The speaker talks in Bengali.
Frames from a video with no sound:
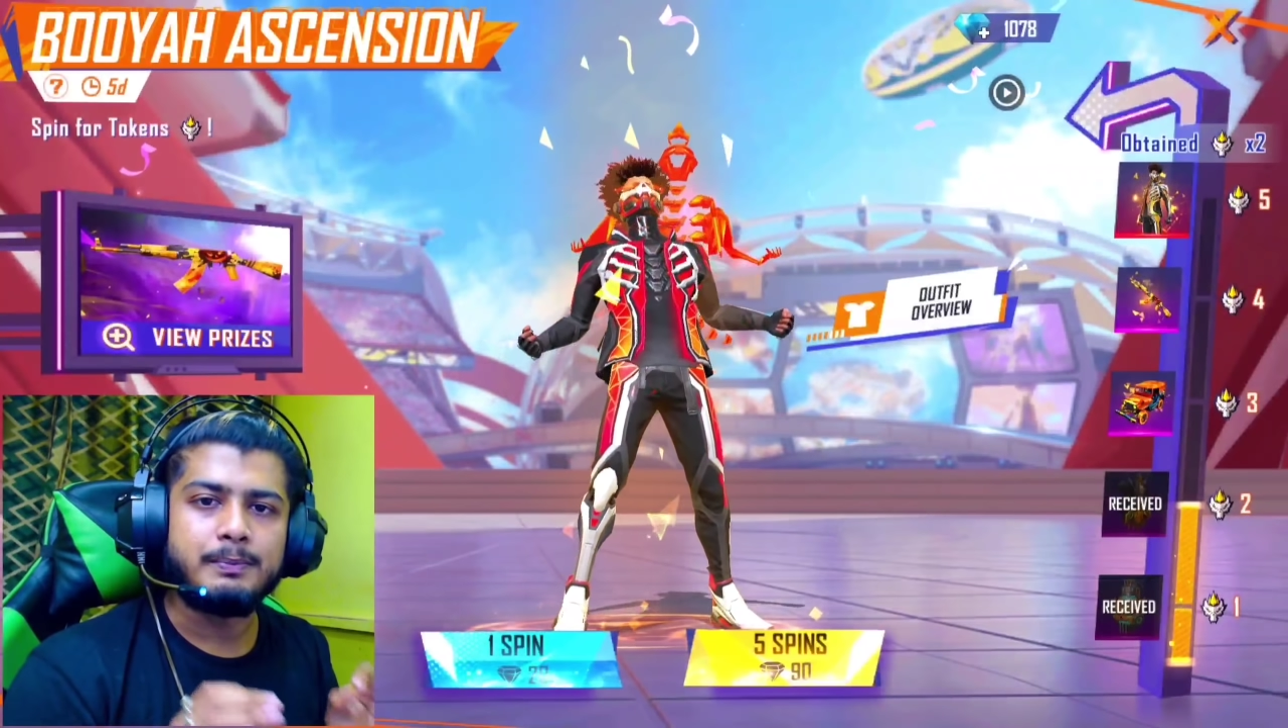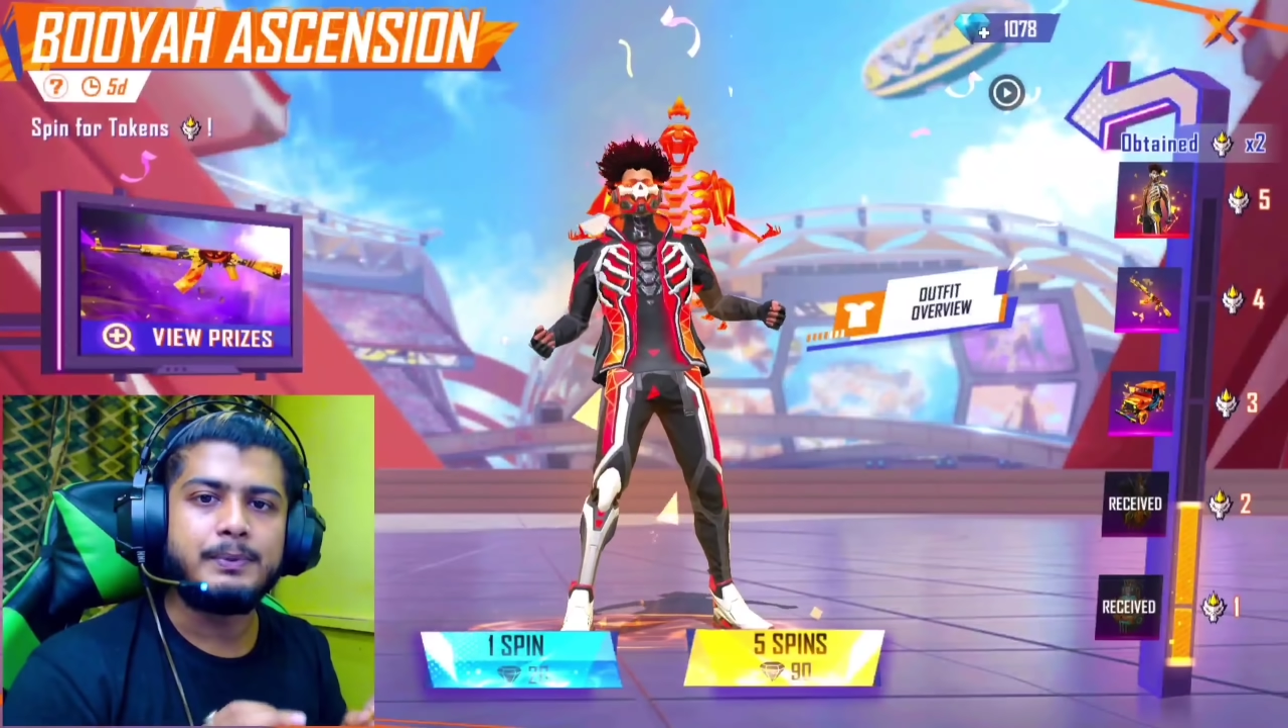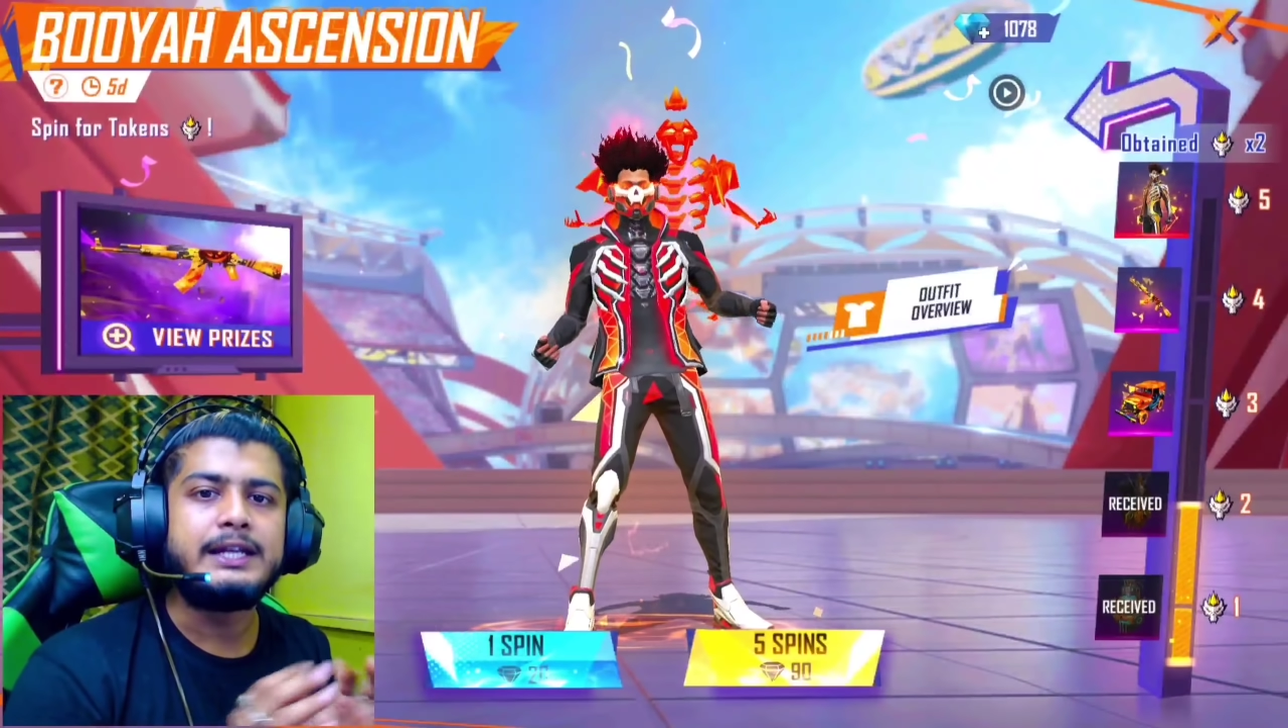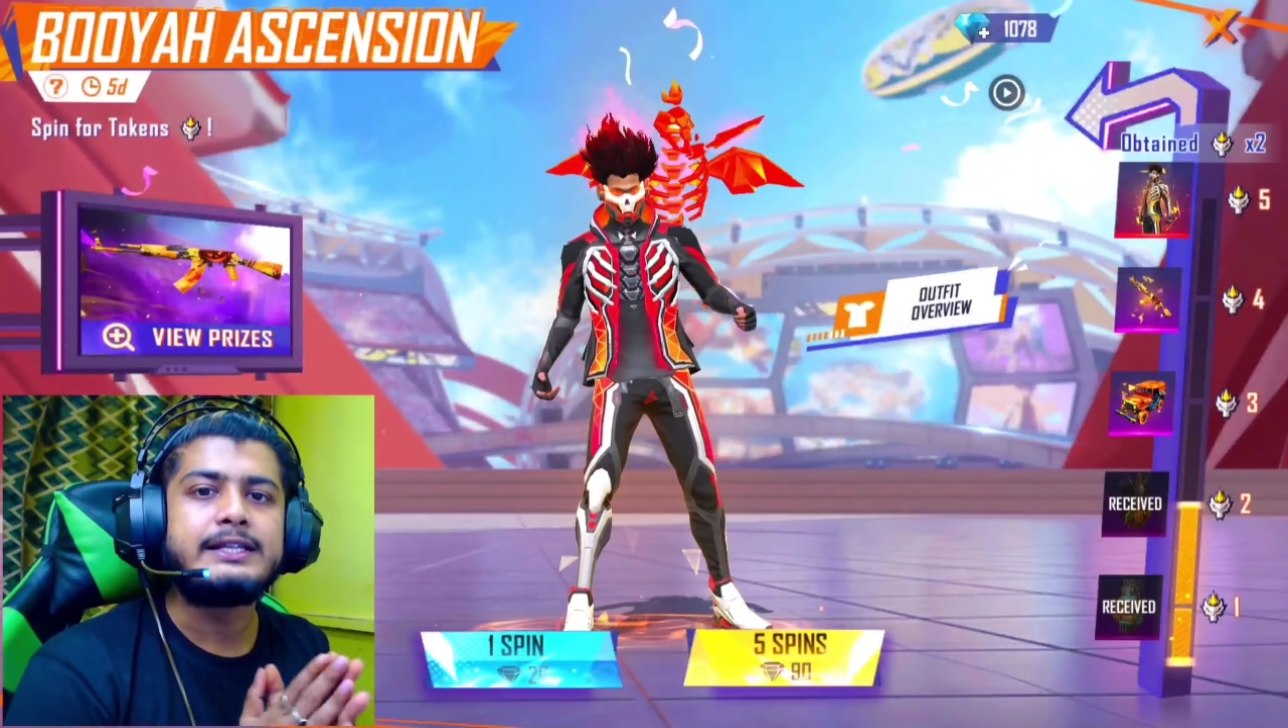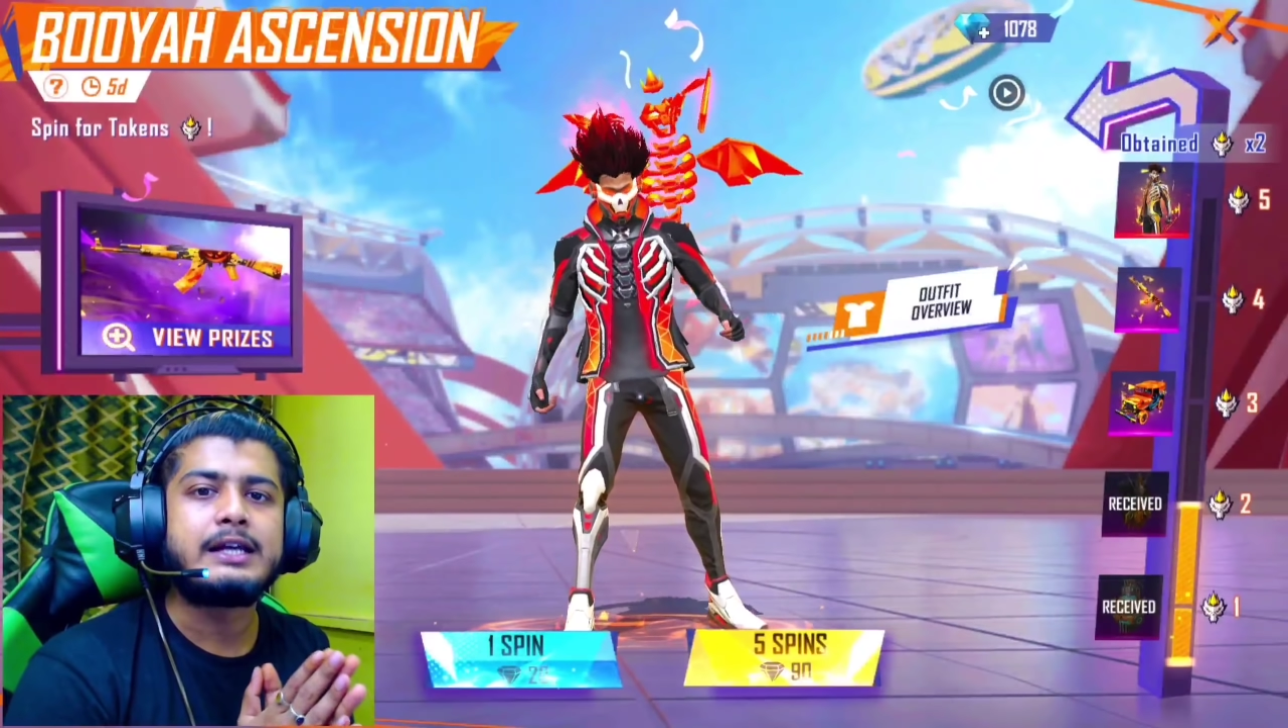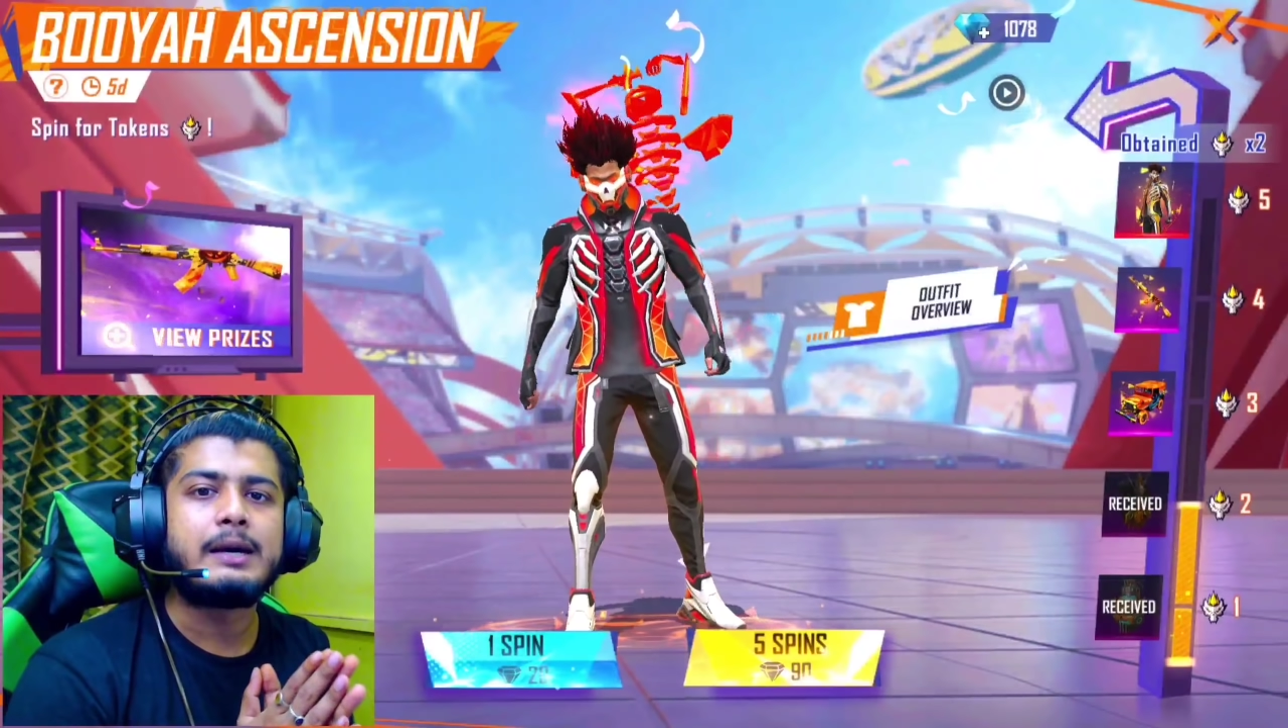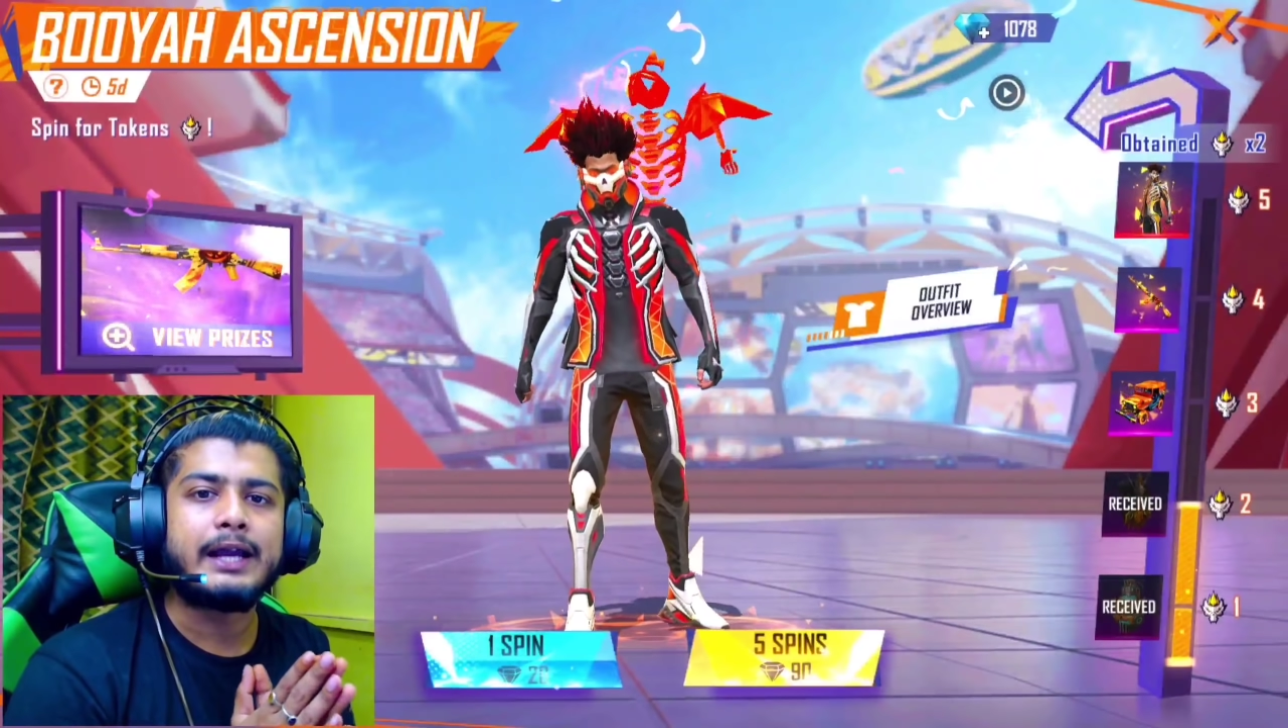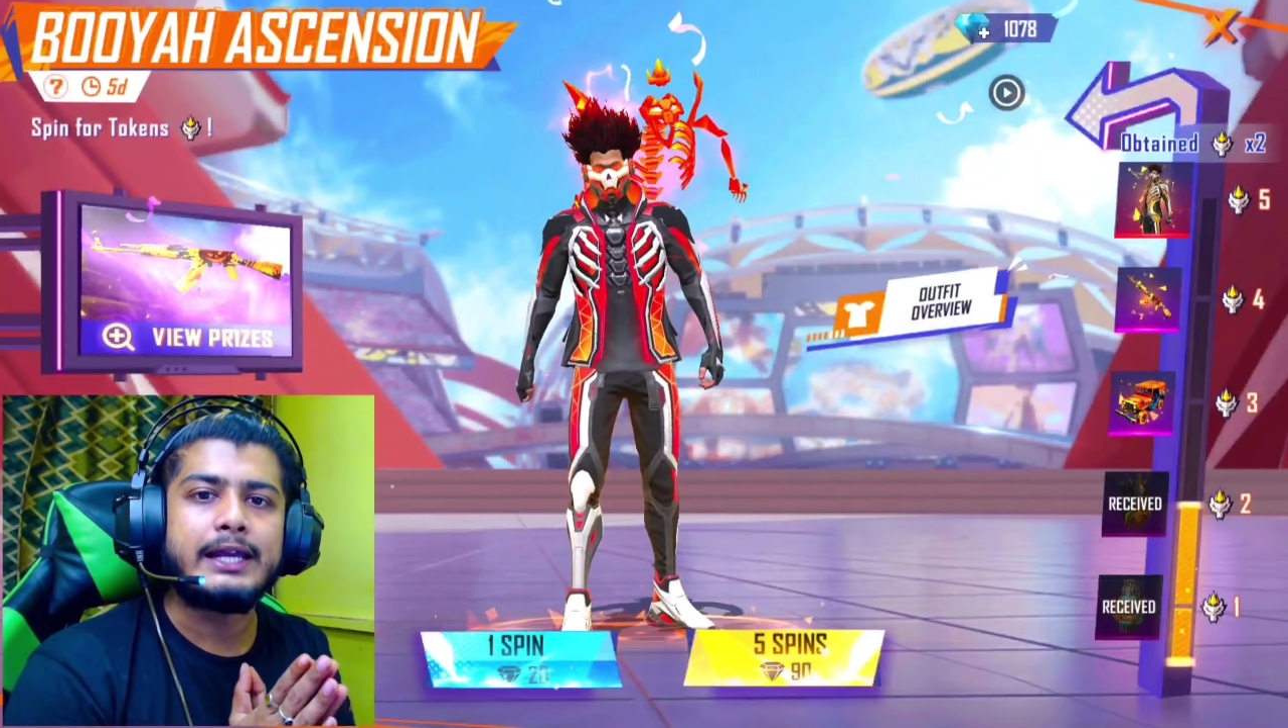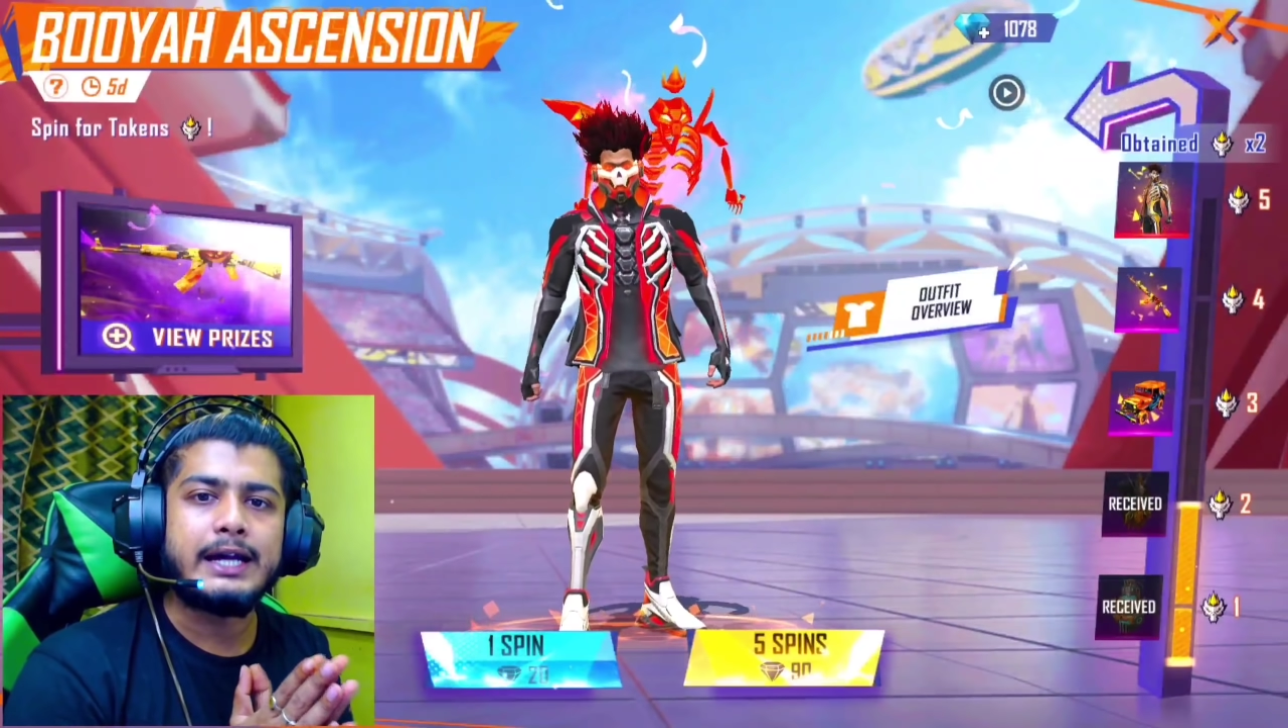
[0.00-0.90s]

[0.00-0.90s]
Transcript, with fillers: প্লিজ আমাকে এই